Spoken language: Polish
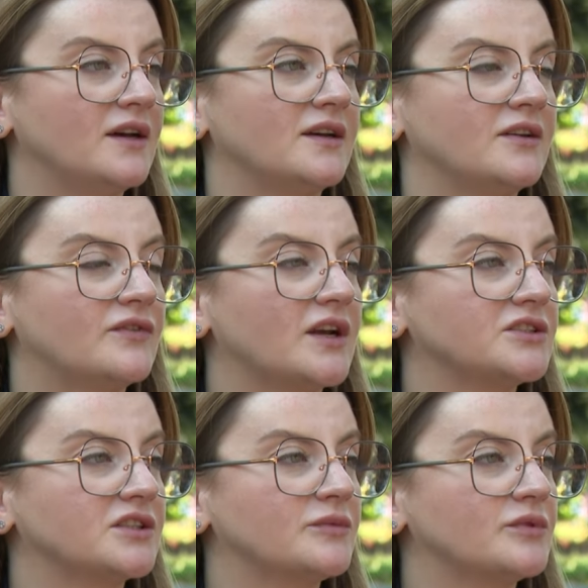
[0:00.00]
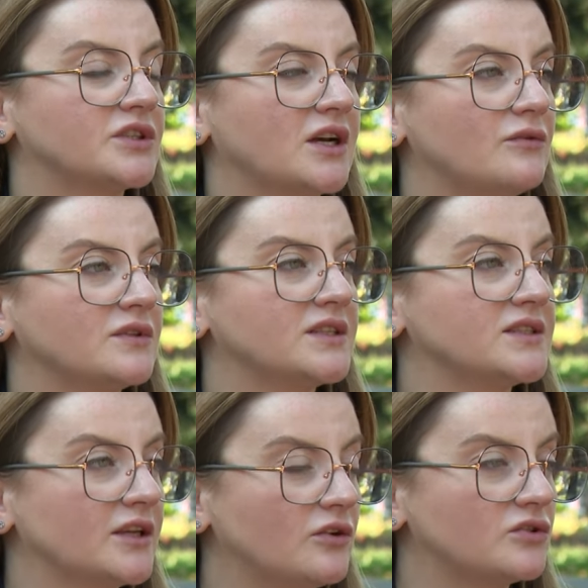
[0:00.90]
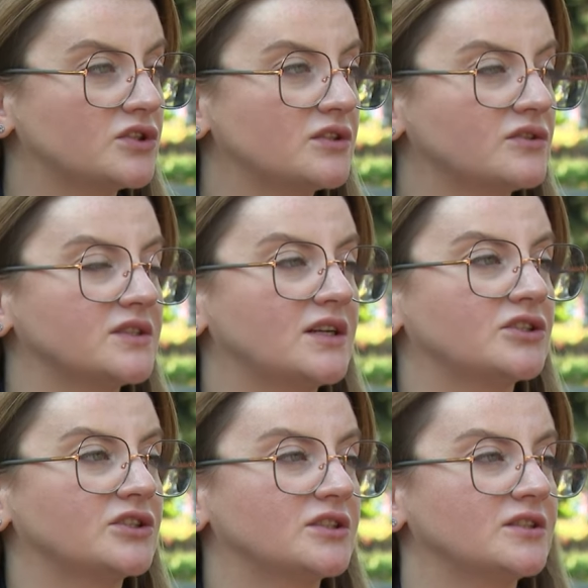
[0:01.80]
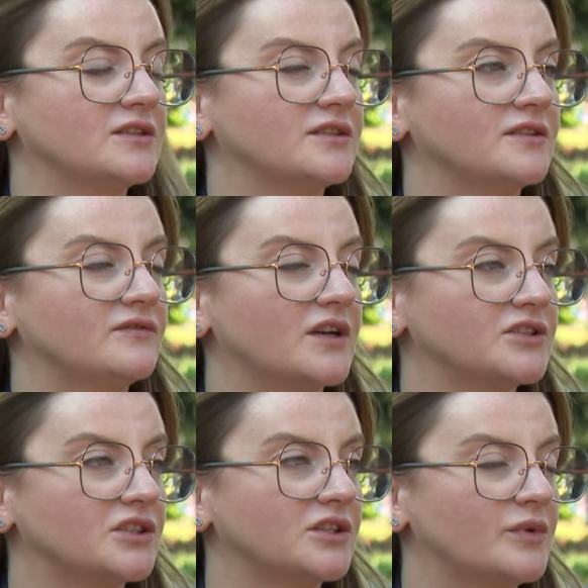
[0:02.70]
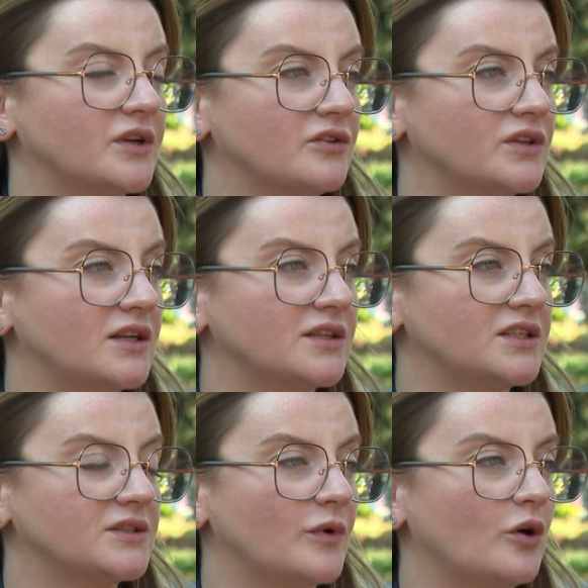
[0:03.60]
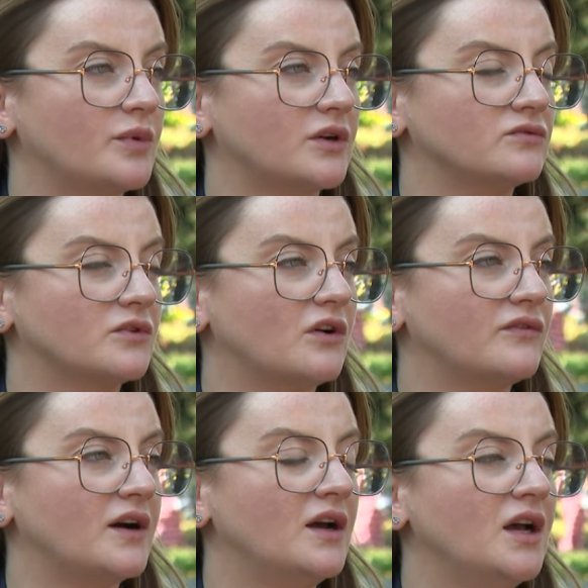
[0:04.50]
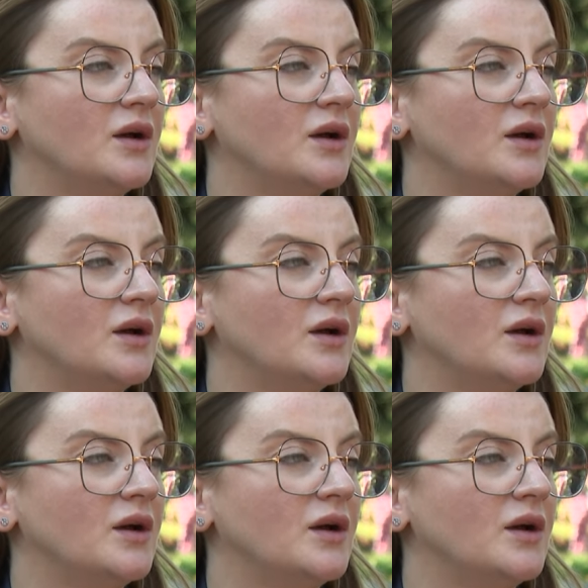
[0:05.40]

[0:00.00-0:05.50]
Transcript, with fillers: E, w razie gdyby czekało nas najgorsze, to znaczy e, w razie gdyby Regionalna Izba Obrachunkowa